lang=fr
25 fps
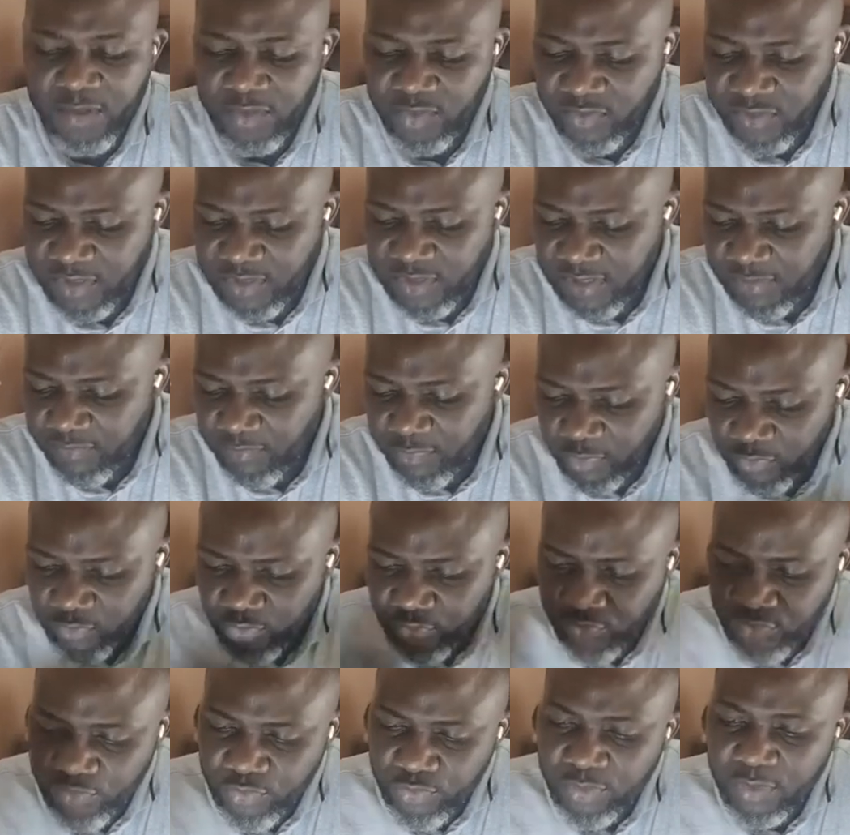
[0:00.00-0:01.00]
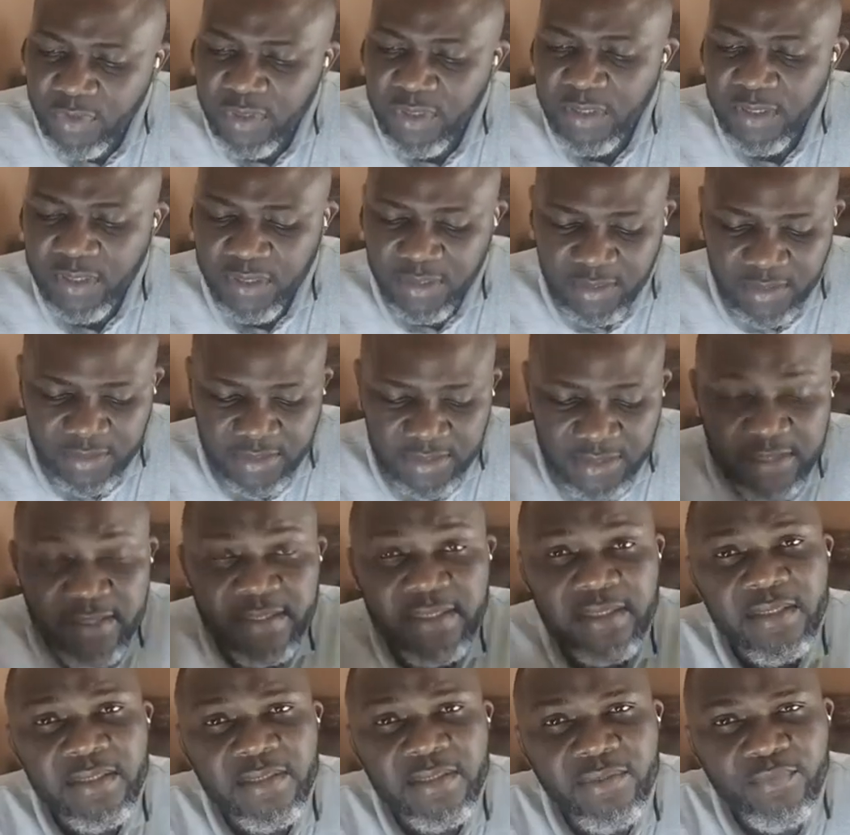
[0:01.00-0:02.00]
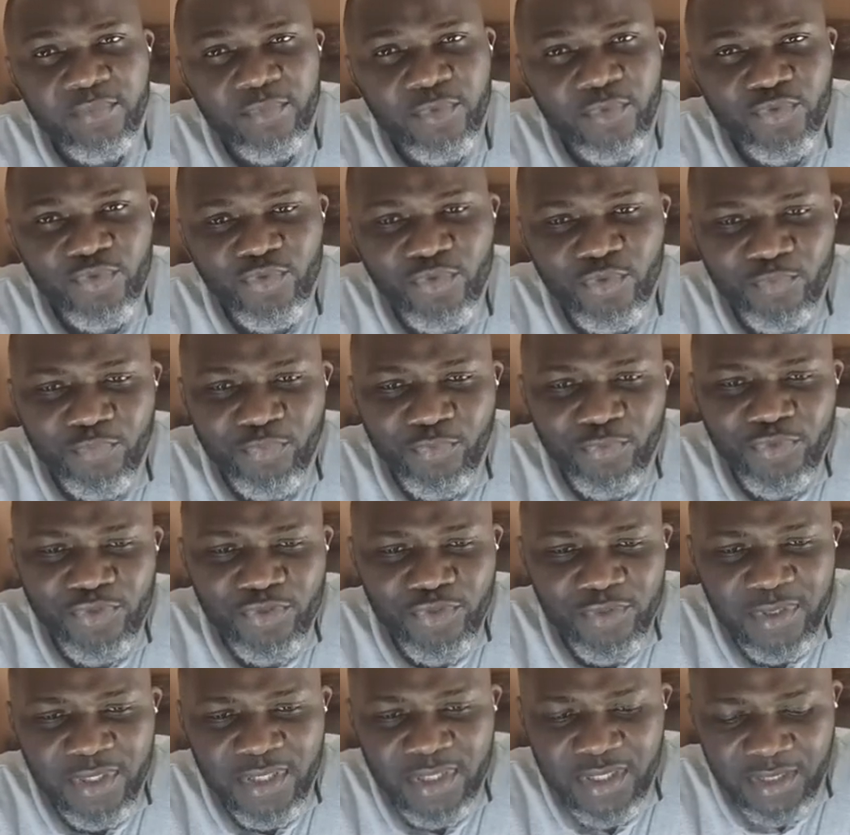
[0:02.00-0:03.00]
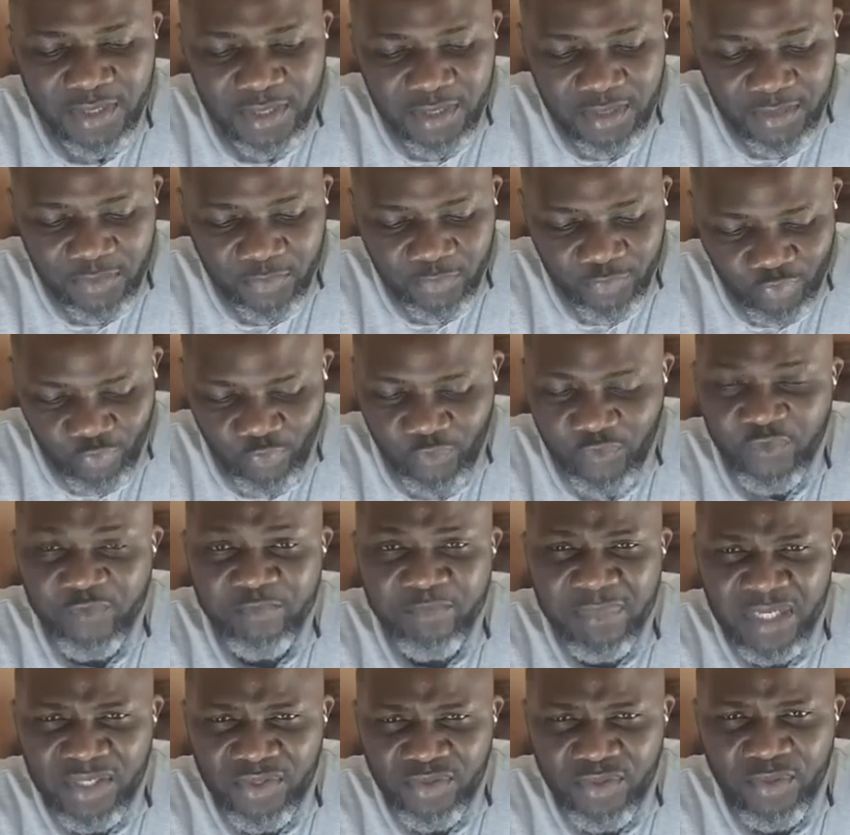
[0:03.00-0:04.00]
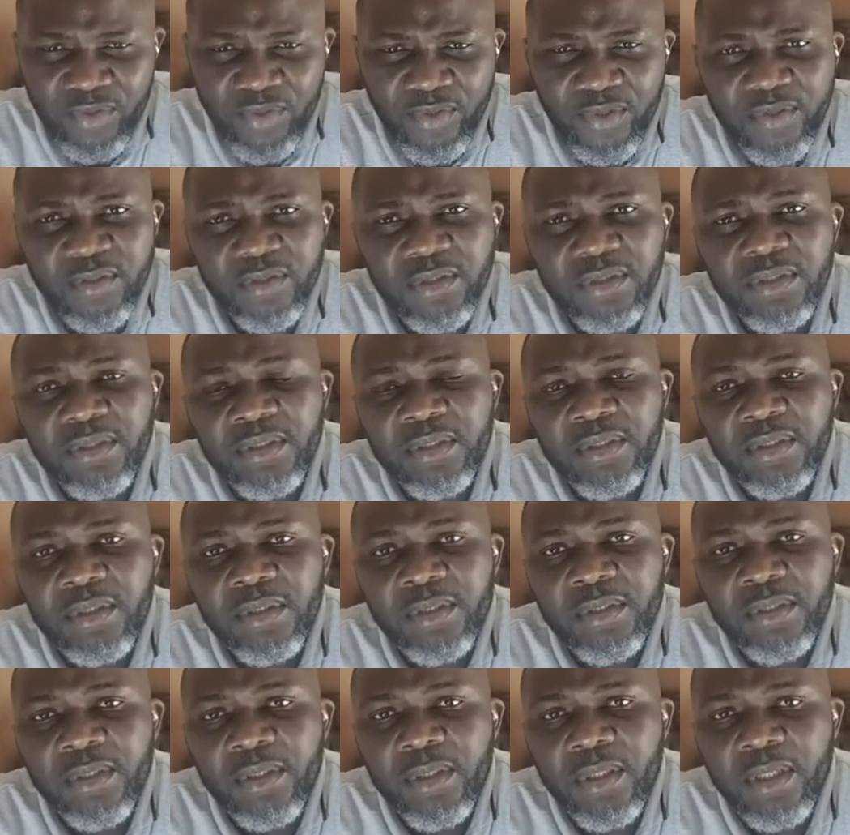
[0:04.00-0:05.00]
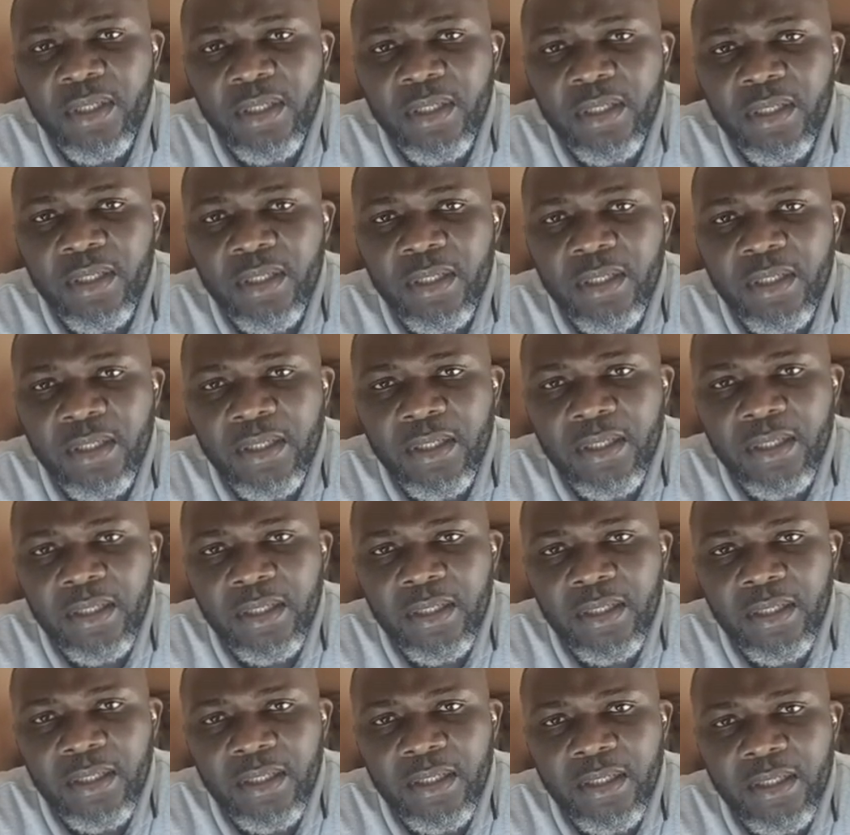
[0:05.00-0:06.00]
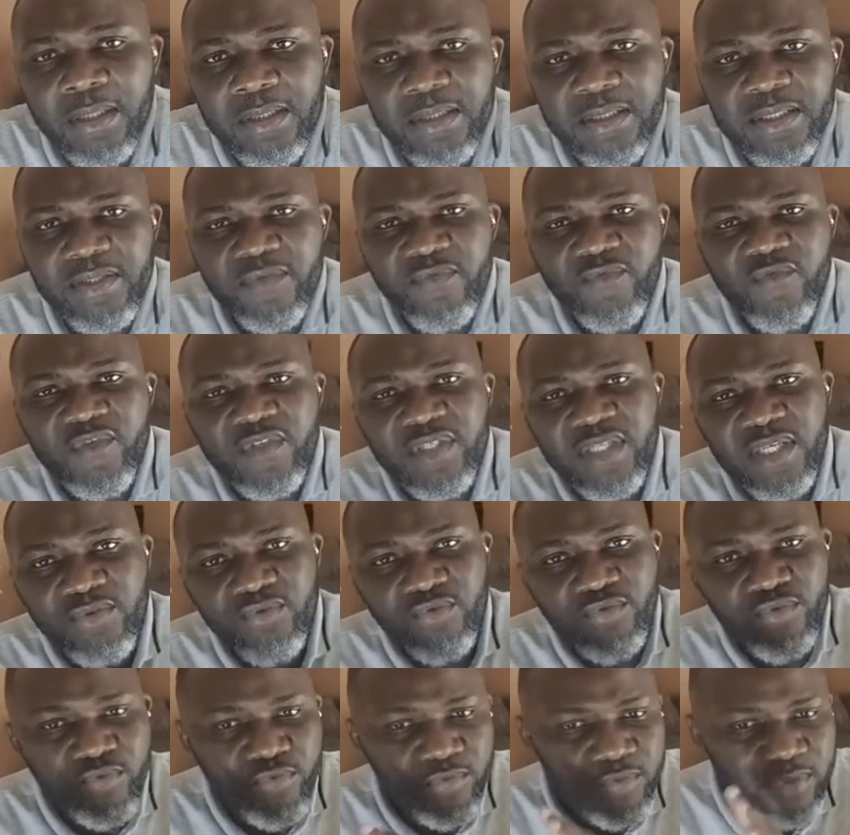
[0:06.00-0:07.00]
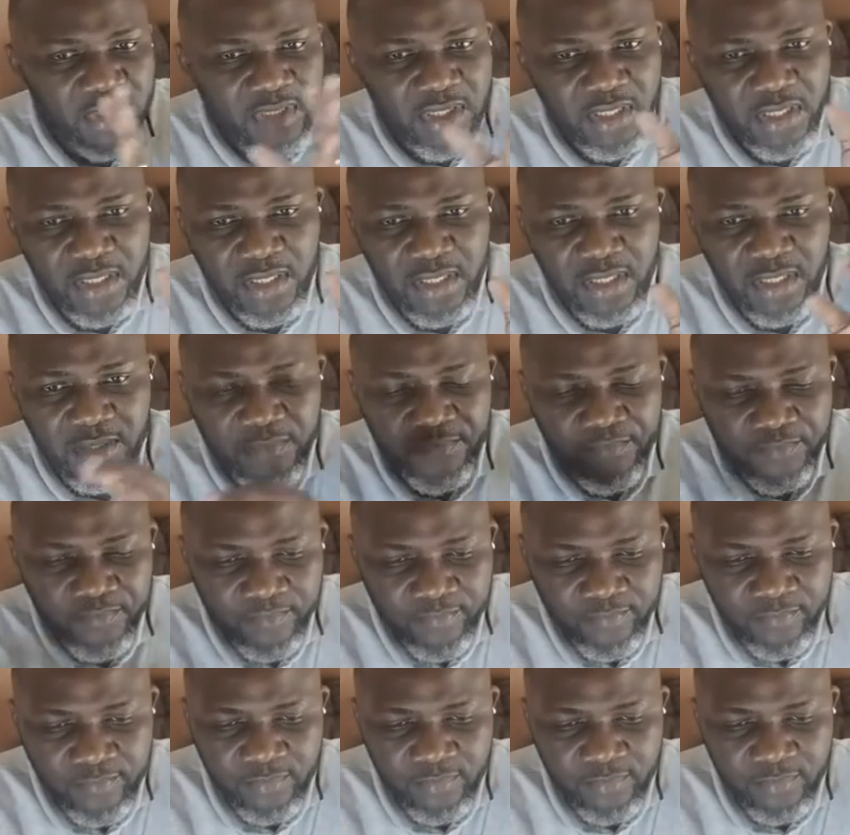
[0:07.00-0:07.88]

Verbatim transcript: Je disais bonjour et j'insiste bonjour pour ceux qui nous suivent maintenant. Euh, et si vous êtes du côté